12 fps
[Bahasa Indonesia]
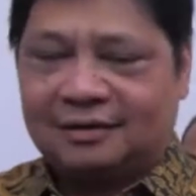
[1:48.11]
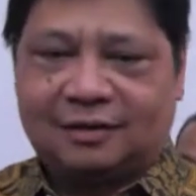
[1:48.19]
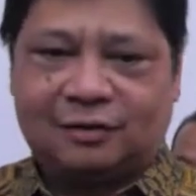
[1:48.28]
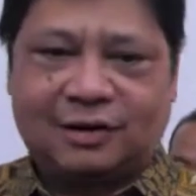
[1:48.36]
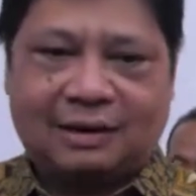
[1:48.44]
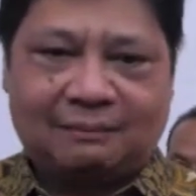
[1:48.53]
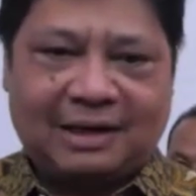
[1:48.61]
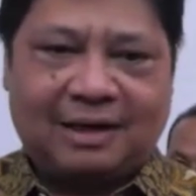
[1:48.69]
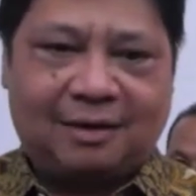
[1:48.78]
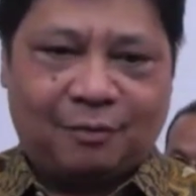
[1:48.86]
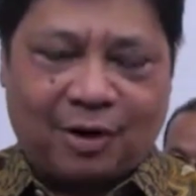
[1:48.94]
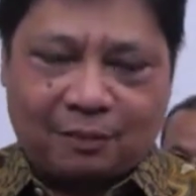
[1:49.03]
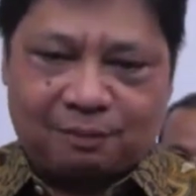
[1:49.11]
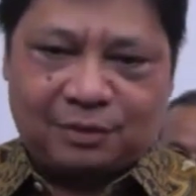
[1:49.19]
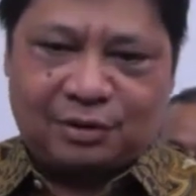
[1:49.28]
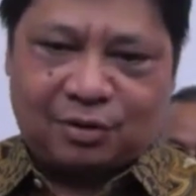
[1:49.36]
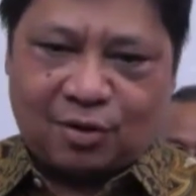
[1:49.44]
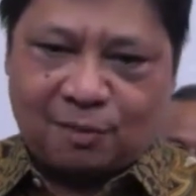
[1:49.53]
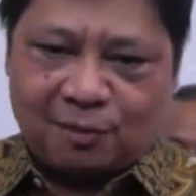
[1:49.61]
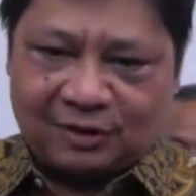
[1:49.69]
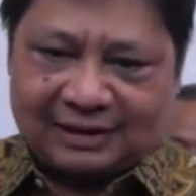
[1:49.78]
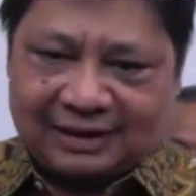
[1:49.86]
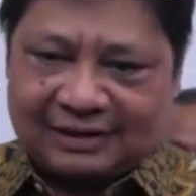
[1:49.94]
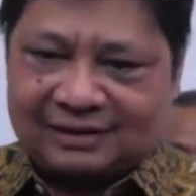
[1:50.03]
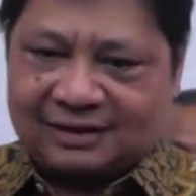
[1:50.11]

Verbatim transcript: terutama walaupun robotik